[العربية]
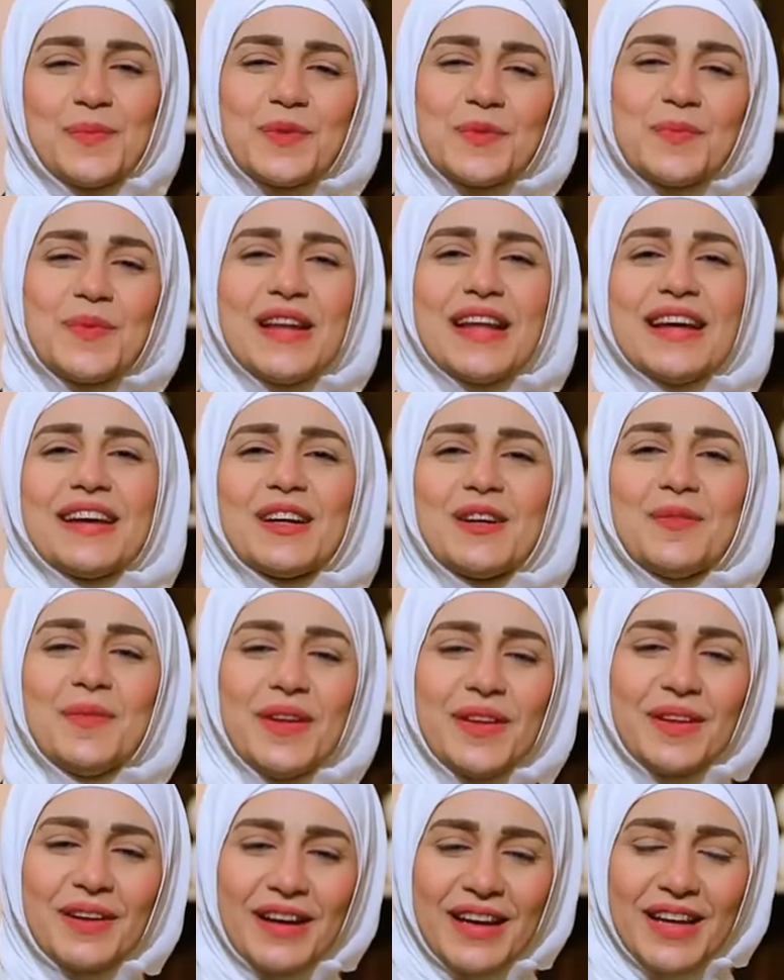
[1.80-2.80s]
بسم الله
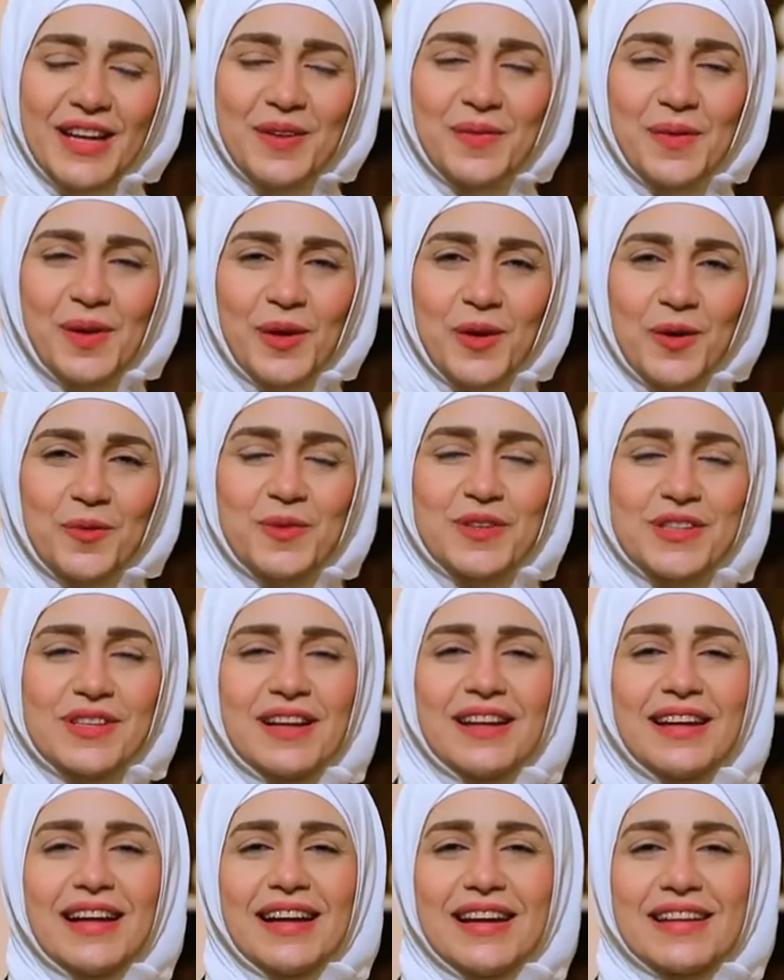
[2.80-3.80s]
الرحمن الرحيم اللهم
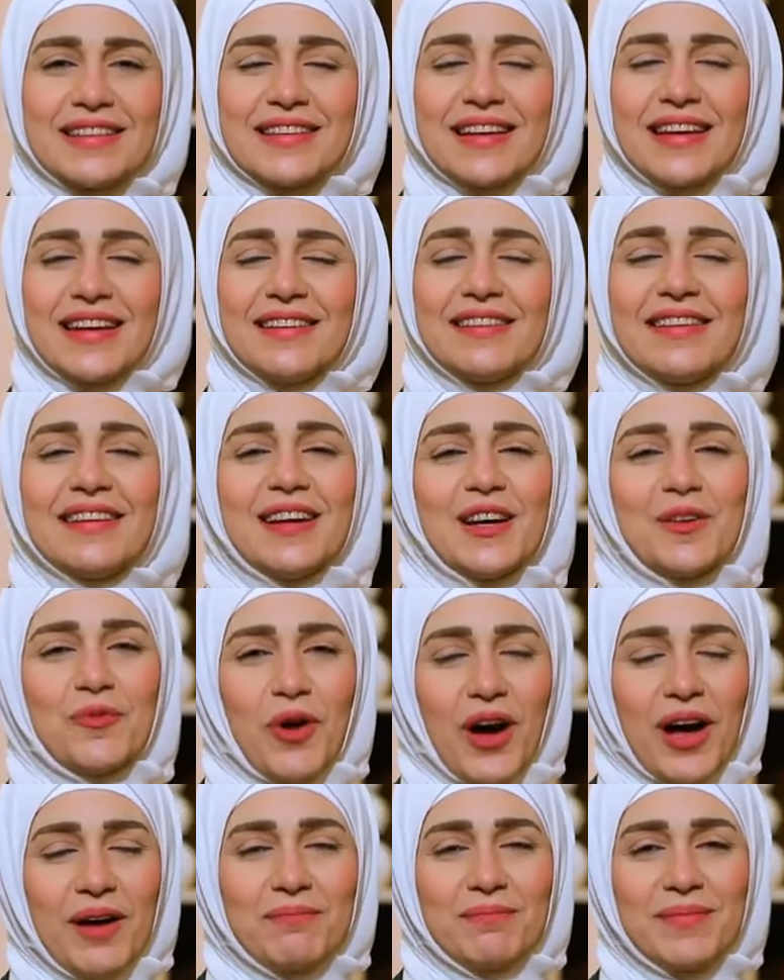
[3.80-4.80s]
صل على سيدنا
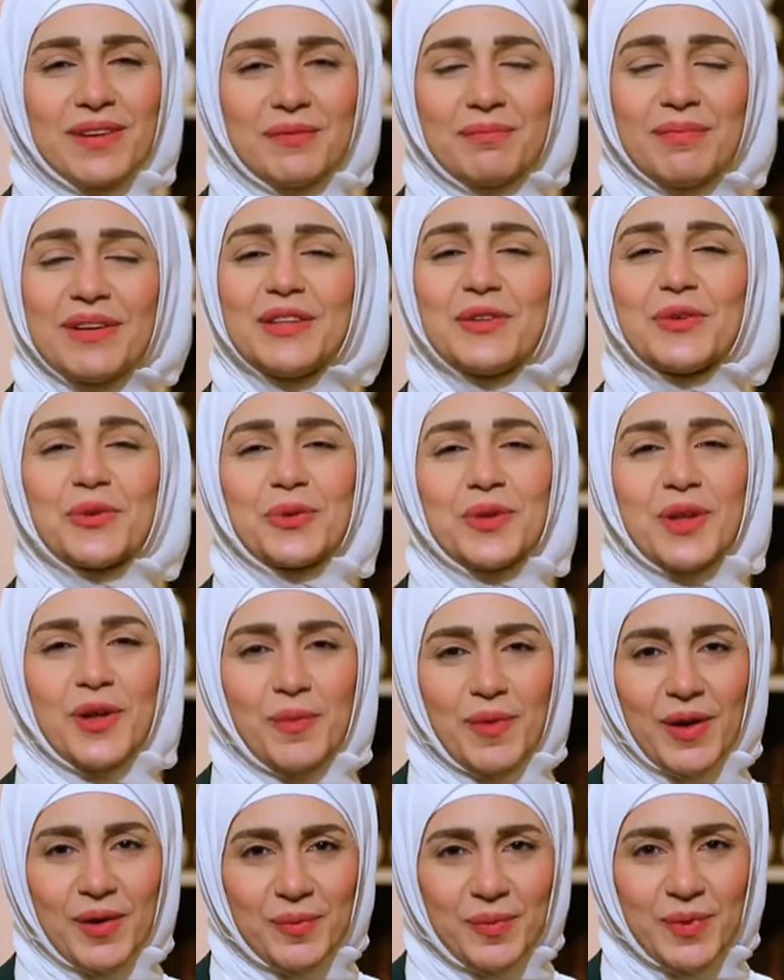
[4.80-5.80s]
محمد بدر
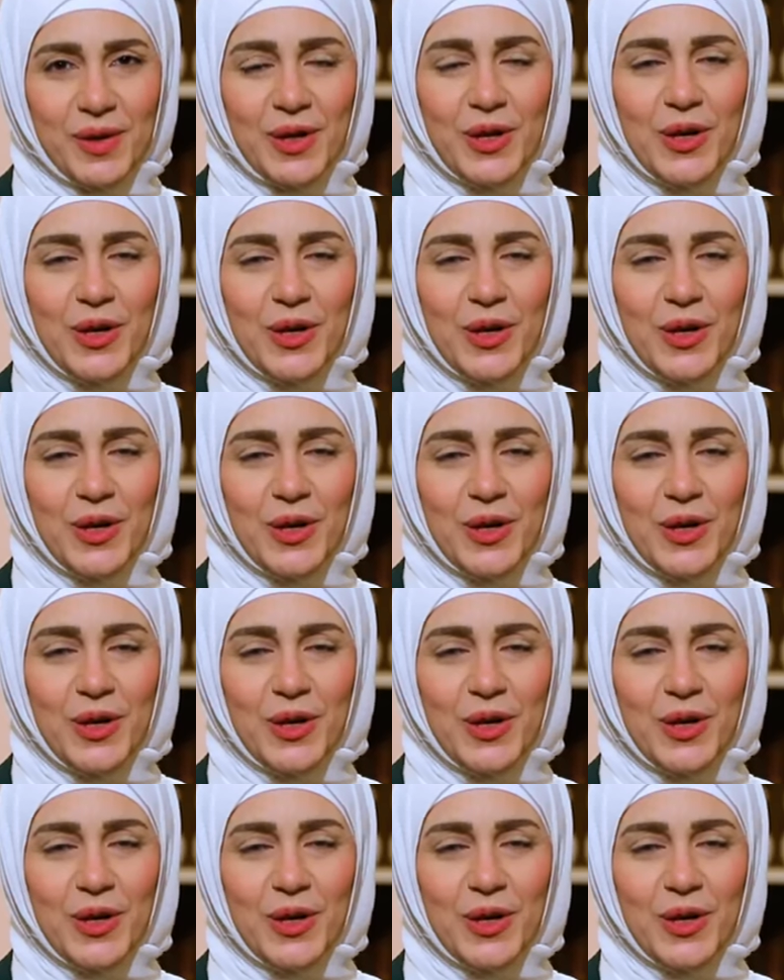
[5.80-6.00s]
التمام